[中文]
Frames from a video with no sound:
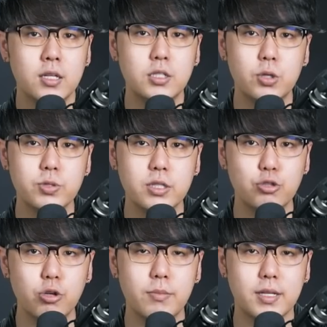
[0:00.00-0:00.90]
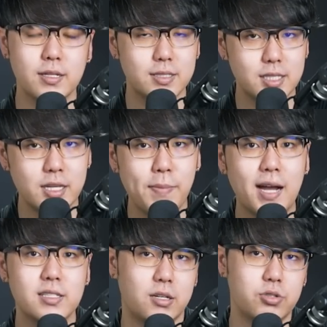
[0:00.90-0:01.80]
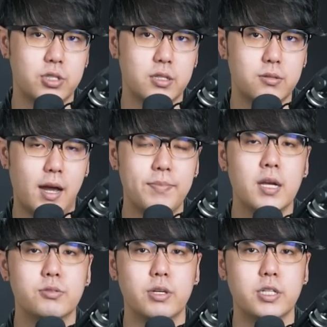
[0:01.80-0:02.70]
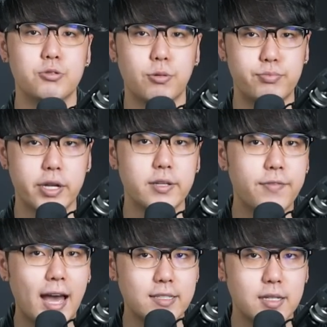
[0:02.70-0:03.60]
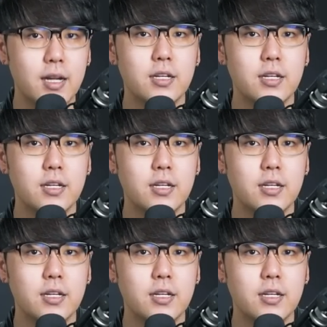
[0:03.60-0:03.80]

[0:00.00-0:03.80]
这中间睡眠的七八个小时也算，所以叫做 break the fast，